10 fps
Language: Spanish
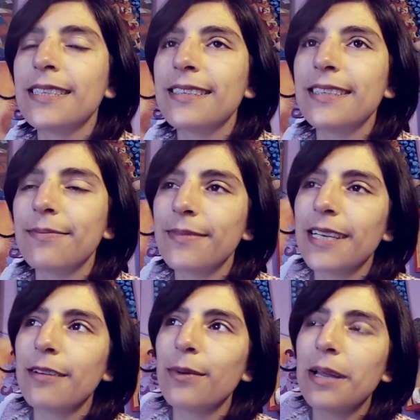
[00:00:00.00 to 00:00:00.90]
Sí,
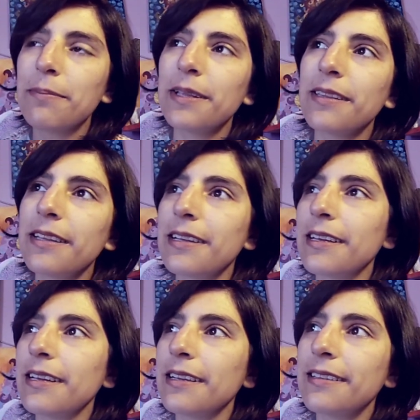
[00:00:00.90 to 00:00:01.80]
era como la pindi
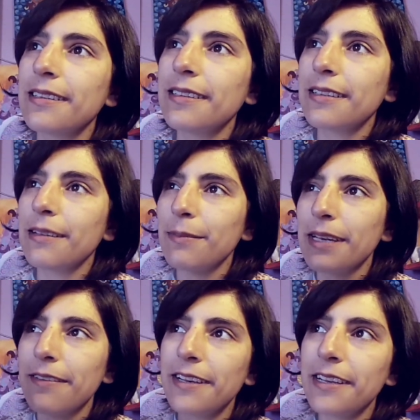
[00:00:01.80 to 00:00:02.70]
que
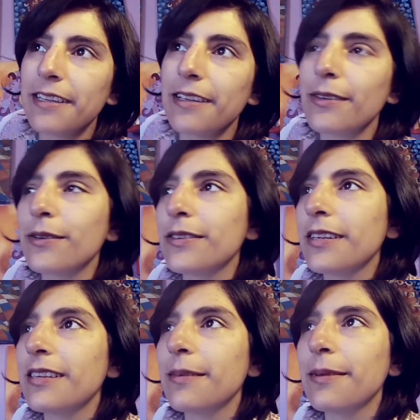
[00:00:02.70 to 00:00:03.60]
terminaban eligiendo
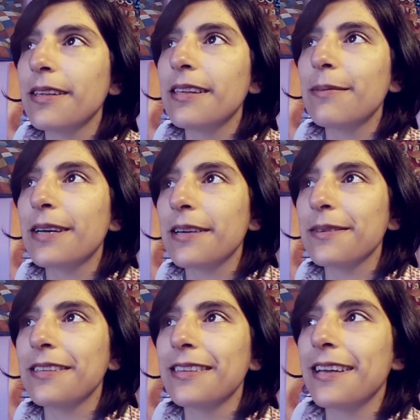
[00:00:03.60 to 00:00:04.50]
constantemente para
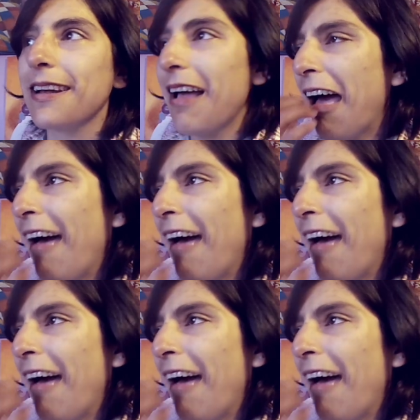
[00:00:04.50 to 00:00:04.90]
representar a